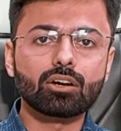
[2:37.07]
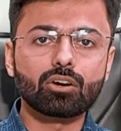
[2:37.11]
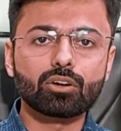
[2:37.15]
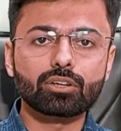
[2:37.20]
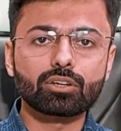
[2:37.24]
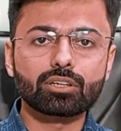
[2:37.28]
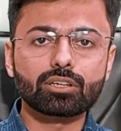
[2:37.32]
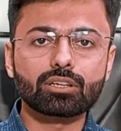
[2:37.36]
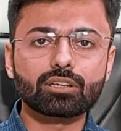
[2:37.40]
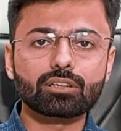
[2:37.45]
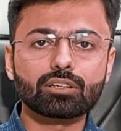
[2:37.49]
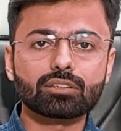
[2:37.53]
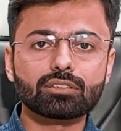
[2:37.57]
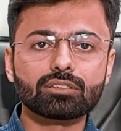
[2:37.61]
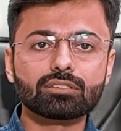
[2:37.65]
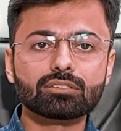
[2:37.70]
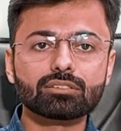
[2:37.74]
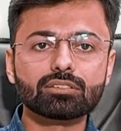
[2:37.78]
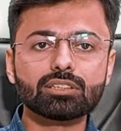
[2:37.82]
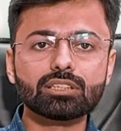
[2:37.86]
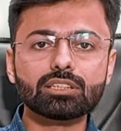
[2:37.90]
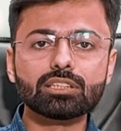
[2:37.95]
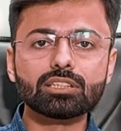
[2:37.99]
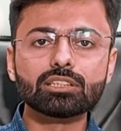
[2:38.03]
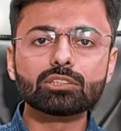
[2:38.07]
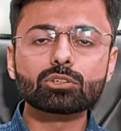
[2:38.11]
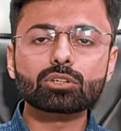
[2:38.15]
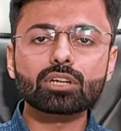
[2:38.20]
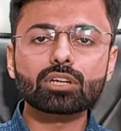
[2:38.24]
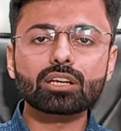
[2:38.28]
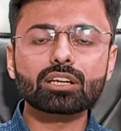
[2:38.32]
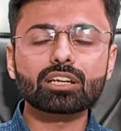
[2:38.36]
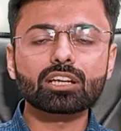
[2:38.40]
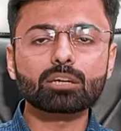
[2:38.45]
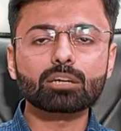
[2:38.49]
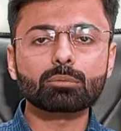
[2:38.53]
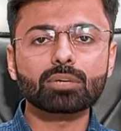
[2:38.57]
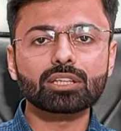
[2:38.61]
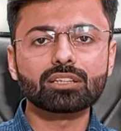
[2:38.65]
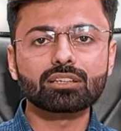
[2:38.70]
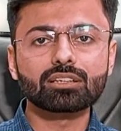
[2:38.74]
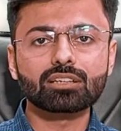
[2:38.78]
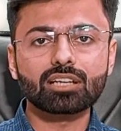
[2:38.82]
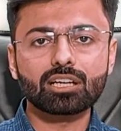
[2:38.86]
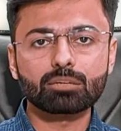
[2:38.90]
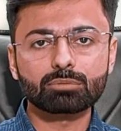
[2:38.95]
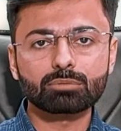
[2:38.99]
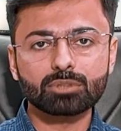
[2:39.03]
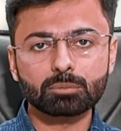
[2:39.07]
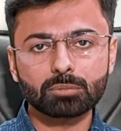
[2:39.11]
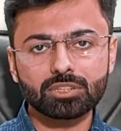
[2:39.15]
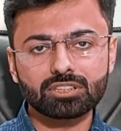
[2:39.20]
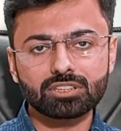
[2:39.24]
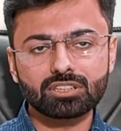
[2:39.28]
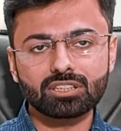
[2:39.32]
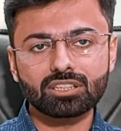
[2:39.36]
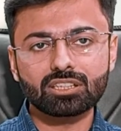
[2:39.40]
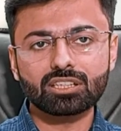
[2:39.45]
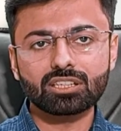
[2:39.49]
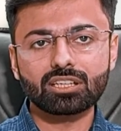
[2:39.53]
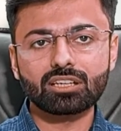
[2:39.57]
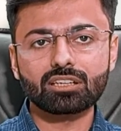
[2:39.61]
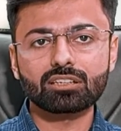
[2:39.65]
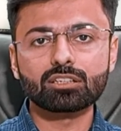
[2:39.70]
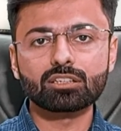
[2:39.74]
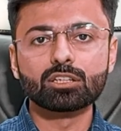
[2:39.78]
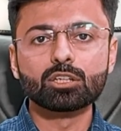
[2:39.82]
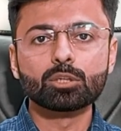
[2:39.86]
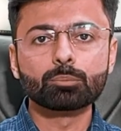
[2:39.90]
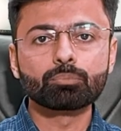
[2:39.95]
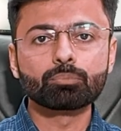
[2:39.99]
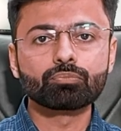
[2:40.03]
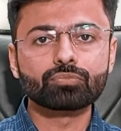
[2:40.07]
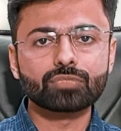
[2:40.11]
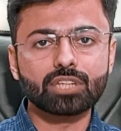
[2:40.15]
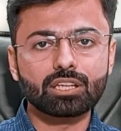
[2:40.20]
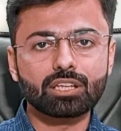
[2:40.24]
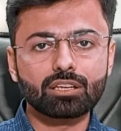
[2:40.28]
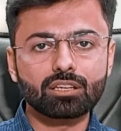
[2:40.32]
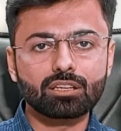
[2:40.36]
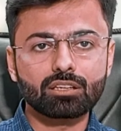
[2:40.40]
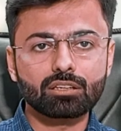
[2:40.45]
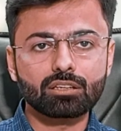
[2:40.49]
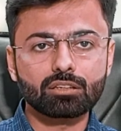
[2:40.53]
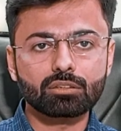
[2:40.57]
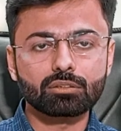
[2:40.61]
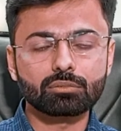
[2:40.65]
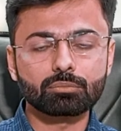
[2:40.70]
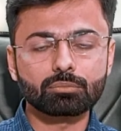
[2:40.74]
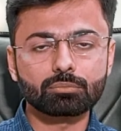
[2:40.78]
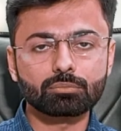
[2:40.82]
और इस डिग्री को करने के बाद अगर आप समझते हैं कि यार ए,